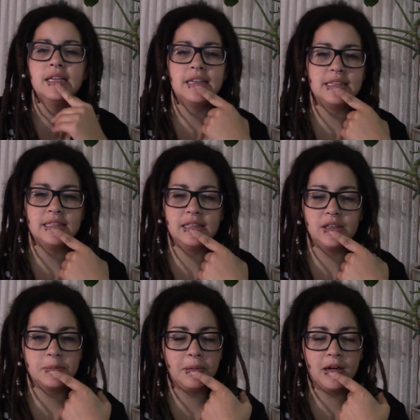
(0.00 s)
dass ich
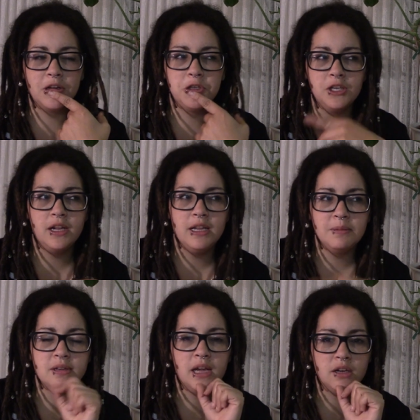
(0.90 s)
aus praktisch jeder
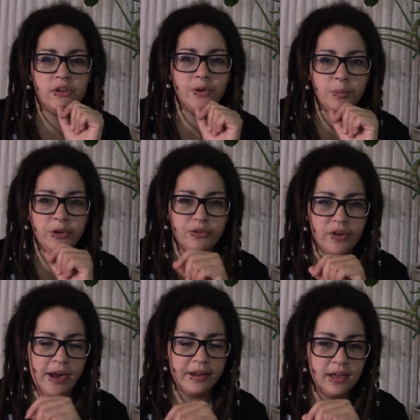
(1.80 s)
Lebenslage von Robinho
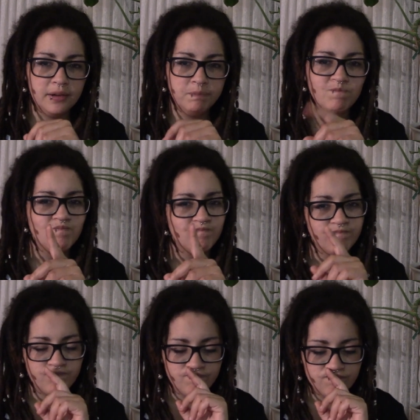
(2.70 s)
fallen kann.
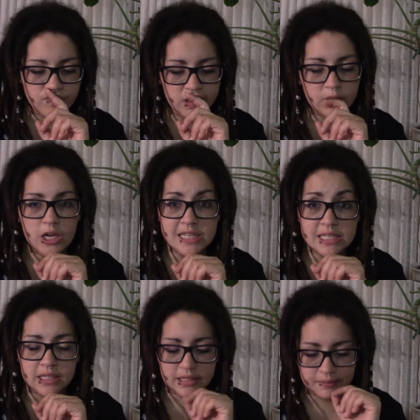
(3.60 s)
Das könnte
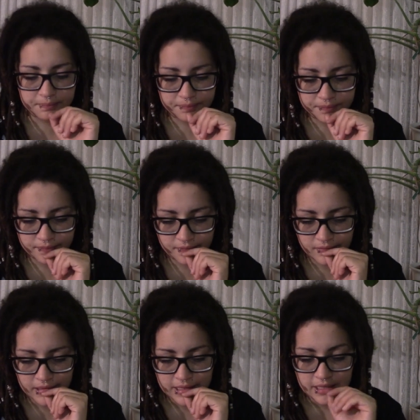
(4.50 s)
sein.
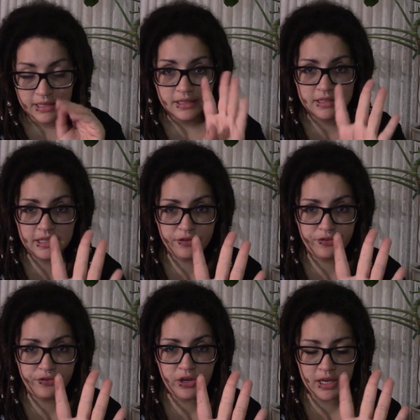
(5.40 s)
Die
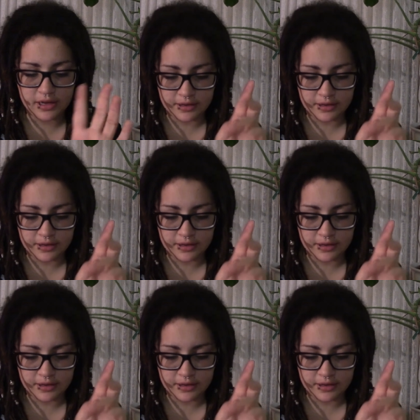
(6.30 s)
4